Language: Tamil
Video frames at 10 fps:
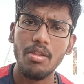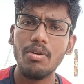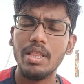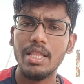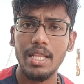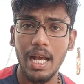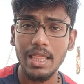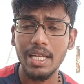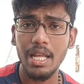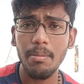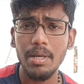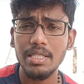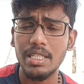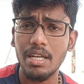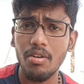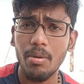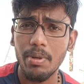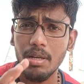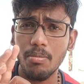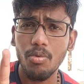அதுவும் அந்த டைமில் சின்ன
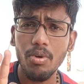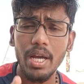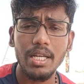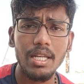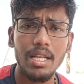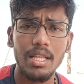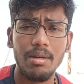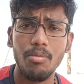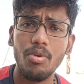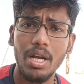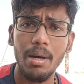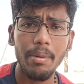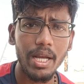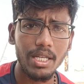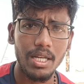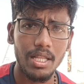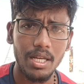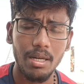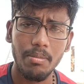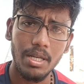கவுண்டர் படத்தில் மூணு ஆக்டர் இருந்தாங்க மூணு காமெடி ஆக்டர்
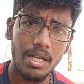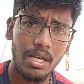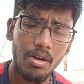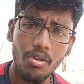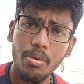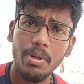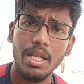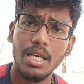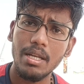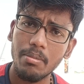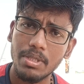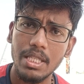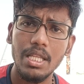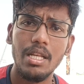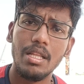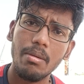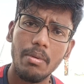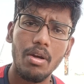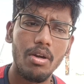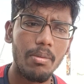இருந்தாங்க நம்ம கவுண்டமணி இருந்தாங்க நம்ம செந்தில்
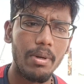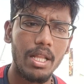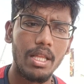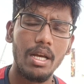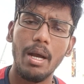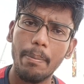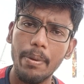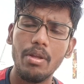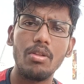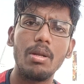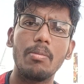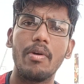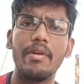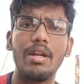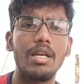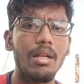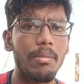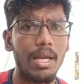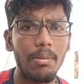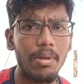இருந்தாங்க மனோரமாக இருந்தாங்க அப்படி இருந்தால் நம்ம வடிவேலுக்கு
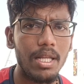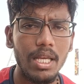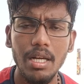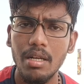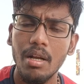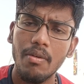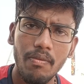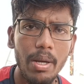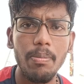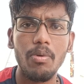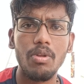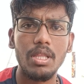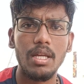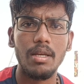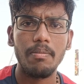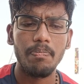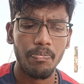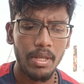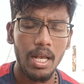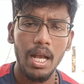நம்ம கேப்டன் ஐயா வாய்ப்பு கொடுத்தாரு
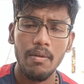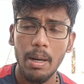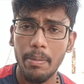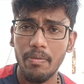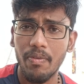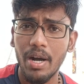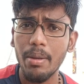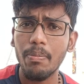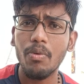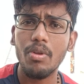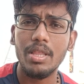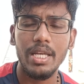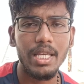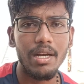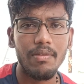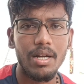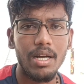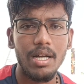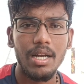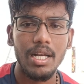அப்படி வாய்ப்பு கொடுத்த ஐயாவை
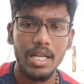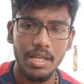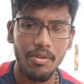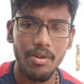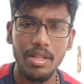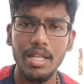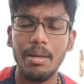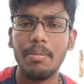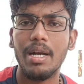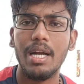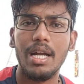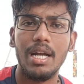இவர் வந்து நம்ம